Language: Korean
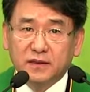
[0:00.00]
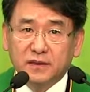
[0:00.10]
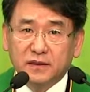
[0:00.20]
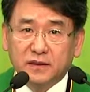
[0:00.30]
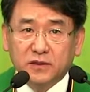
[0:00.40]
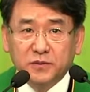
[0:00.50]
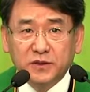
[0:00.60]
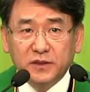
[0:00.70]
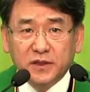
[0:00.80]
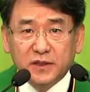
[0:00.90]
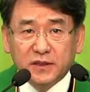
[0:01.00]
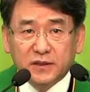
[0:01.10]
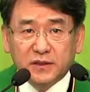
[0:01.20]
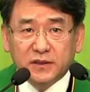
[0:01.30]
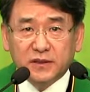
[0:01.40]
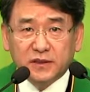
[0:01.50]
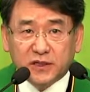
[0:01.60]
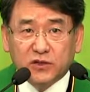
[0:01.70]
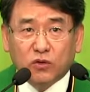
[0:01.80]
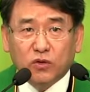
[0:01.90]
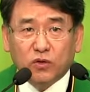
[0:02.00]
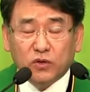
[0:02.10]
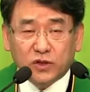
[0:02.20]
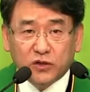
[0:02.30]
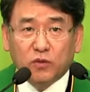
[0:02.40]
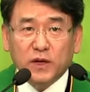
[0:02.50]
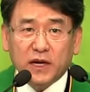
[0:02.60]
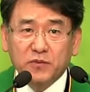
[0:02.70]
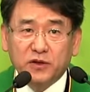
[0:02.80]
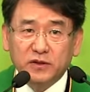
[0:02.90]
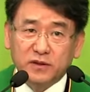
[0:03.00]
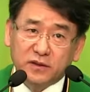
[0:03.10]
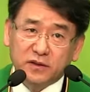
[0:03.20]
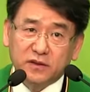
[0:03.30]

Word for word: 그러면 기도로, 기도만 하면